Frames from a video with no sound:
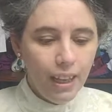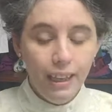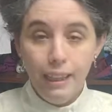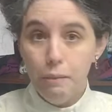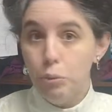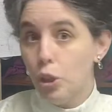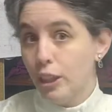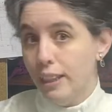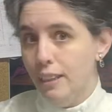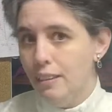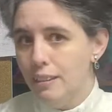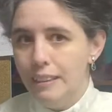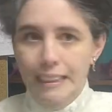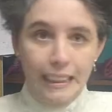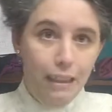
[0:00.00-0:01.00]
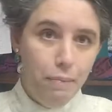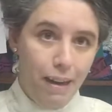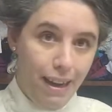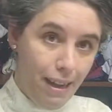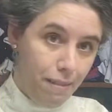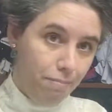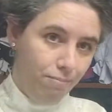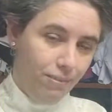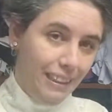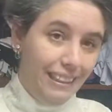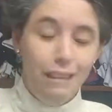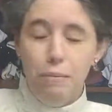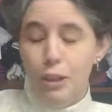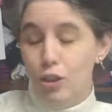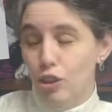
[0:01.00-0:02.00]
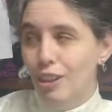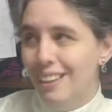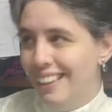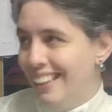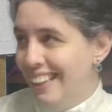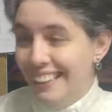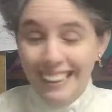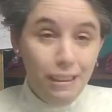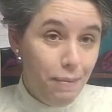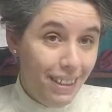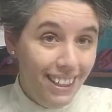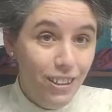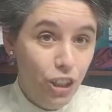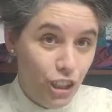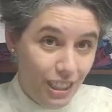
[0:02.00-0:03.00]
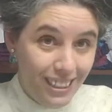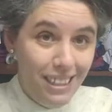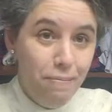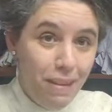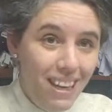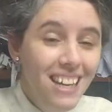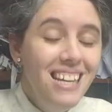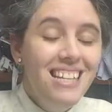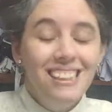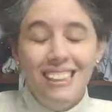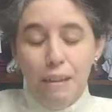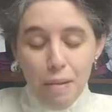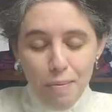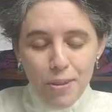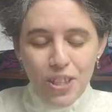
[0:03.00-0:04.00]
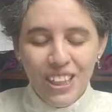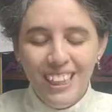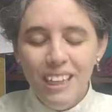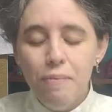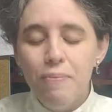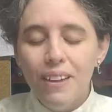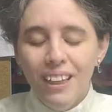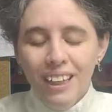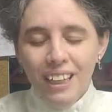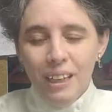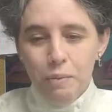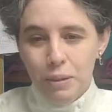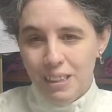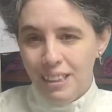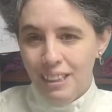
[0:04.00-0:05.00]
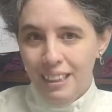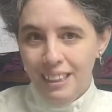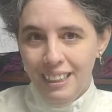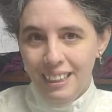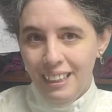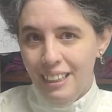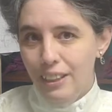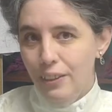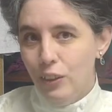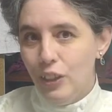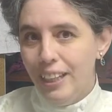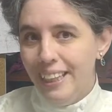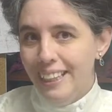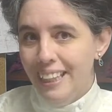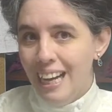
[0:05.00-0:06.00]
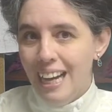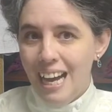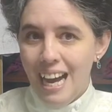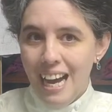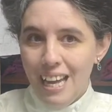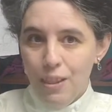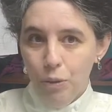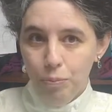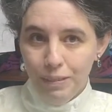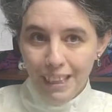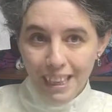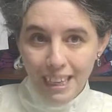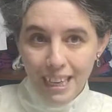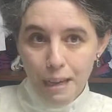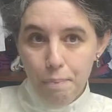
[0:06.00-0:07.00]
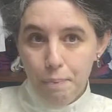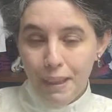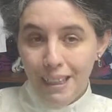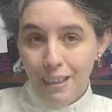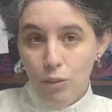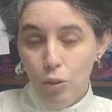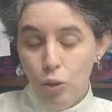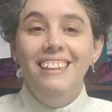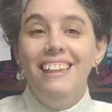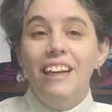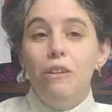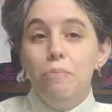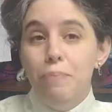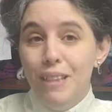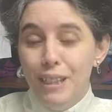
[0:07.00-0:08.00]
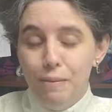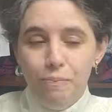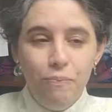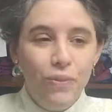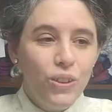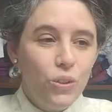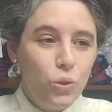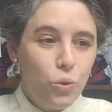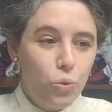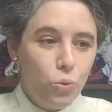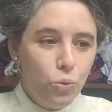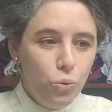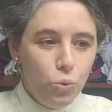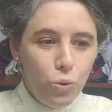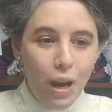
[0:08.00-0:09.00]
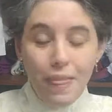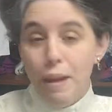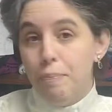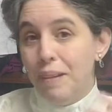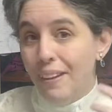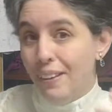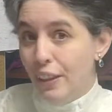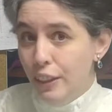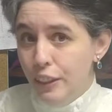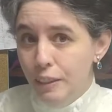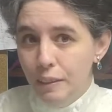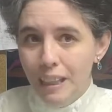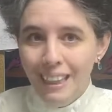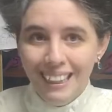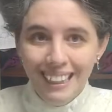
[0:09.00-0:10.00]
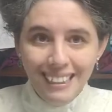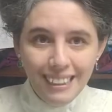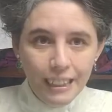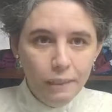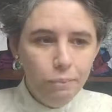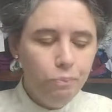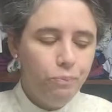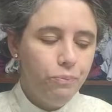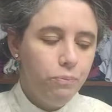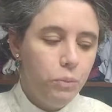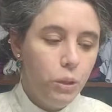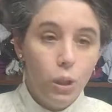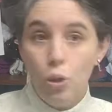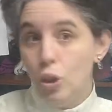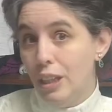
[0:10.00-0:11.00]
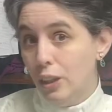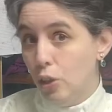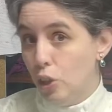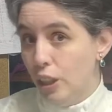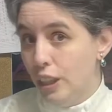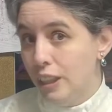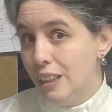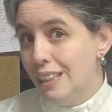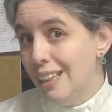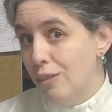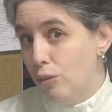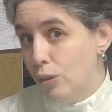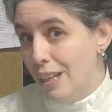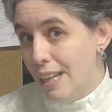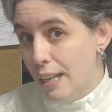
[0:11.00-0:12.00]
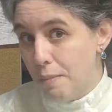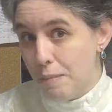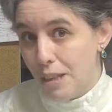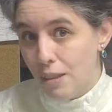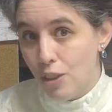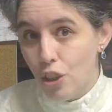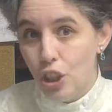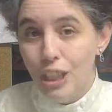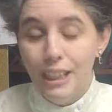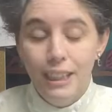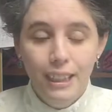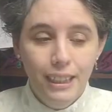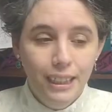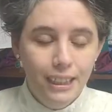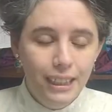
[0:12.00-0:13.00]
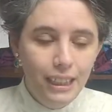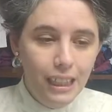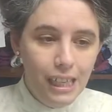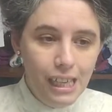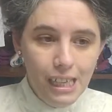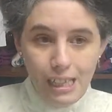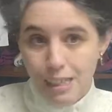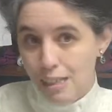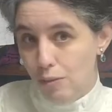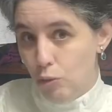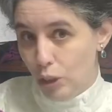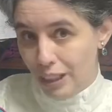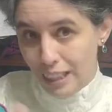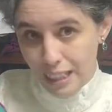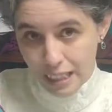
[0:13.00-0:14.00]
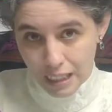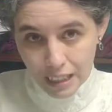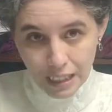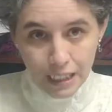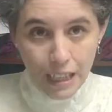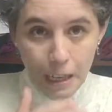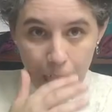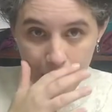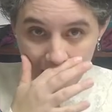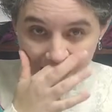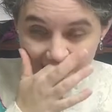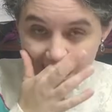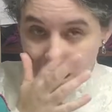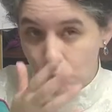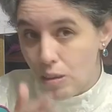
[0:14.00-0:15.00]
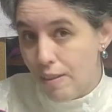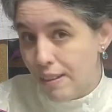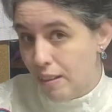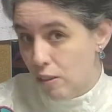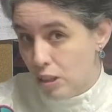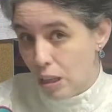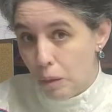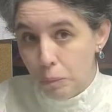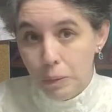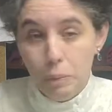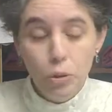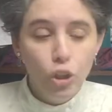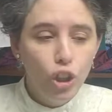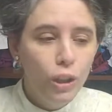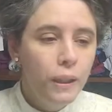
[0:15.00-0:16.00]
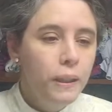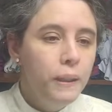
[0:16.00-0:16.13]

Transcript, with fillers: eh, Borgia, se llamará, se llama, no, se llamará, no, se llama, se llama Borgia, pues no quería adoptarla para luego interrumpir su adaptación a casa porque los gatos necesitan una adaptación a, nuestras las casas, una vez que los adoptamos,